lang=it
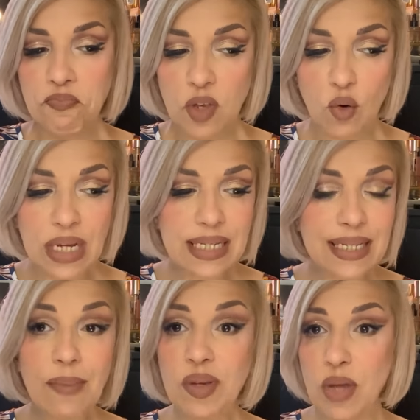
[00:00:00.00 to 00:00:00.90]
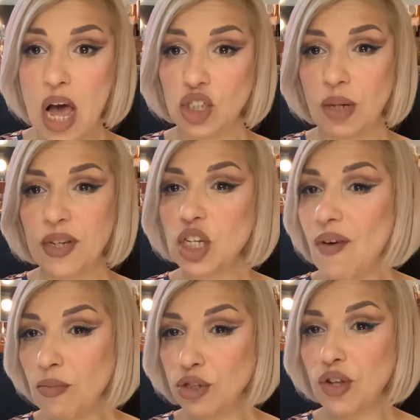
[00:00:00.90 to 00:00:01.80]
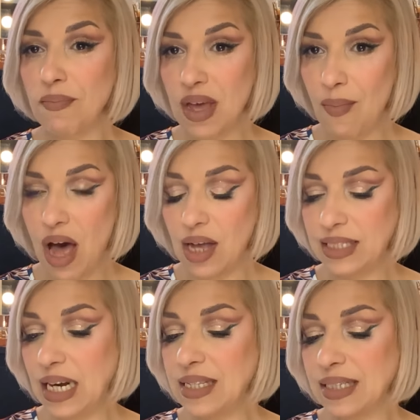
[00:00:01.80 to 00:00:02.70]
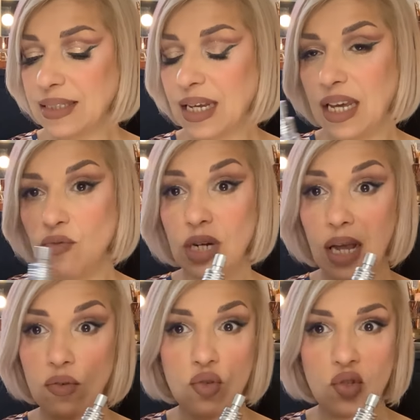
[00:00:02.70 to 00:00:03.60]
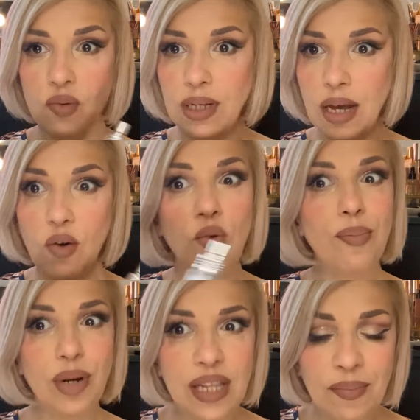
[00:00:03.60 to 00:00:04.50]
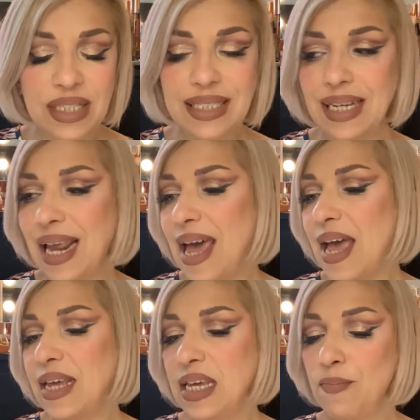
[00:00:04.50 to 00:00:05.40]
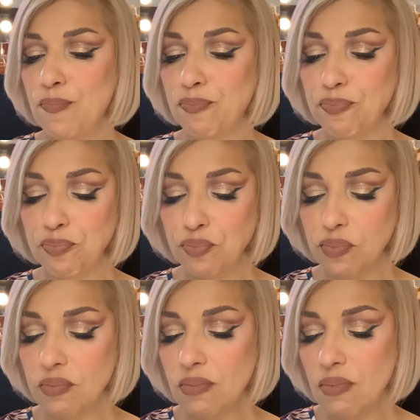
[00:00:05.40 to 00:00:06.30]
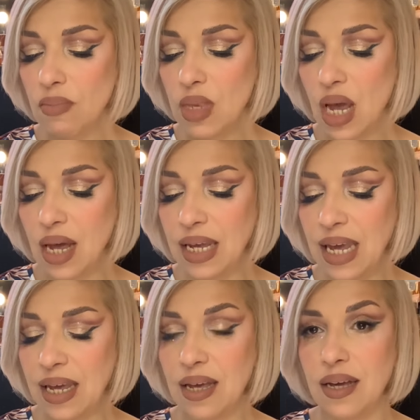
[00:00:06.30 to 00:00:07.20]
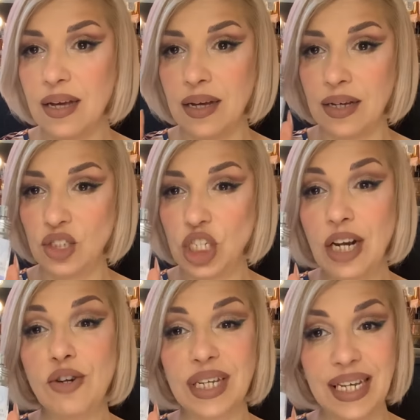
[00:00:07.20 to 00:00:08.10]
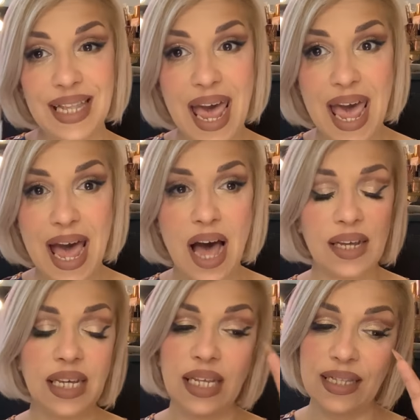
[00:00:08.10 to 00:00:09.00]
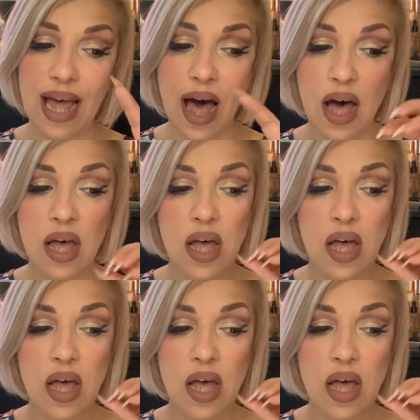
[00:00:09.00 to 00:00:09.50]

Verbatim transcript: Questa mi piace, piaceva molto a mia madre, tant'è che una l'ha consumata completamente lei. E eh, c'è l'orchidea che dà